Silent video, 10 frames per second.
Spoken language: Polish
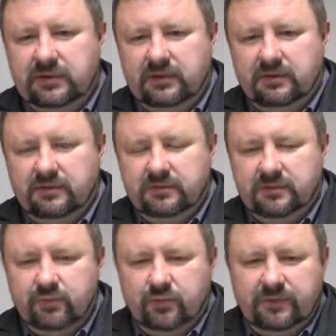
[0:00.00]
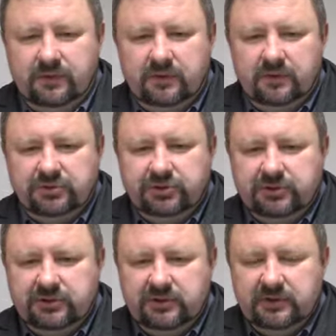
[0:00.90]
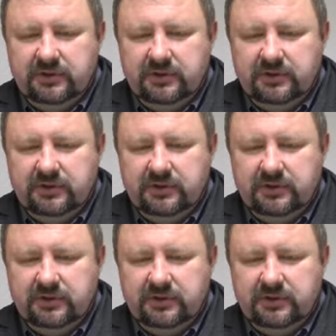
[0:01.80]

tego typu wielkości